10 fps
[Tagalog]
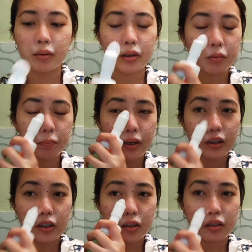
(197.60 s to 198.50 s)
Meron pala
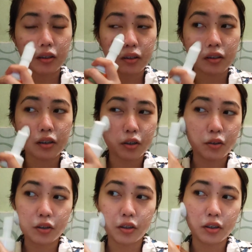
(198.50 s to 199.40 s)
siyang tea tree
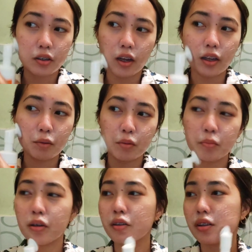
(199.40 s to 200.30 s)
oil. Alam mo
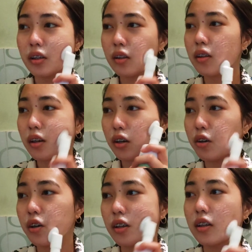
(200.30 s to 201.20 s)
ba yung tea tree
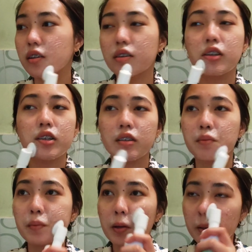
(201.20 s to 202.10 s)
oil is
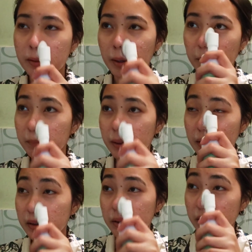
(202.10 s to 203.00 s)
na
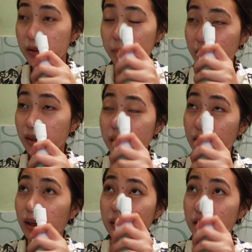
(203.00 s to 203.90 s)
maganda yun sa balat
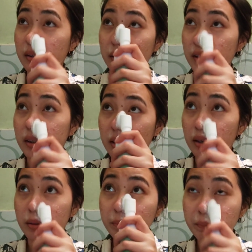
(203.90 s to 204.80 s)
natin kasi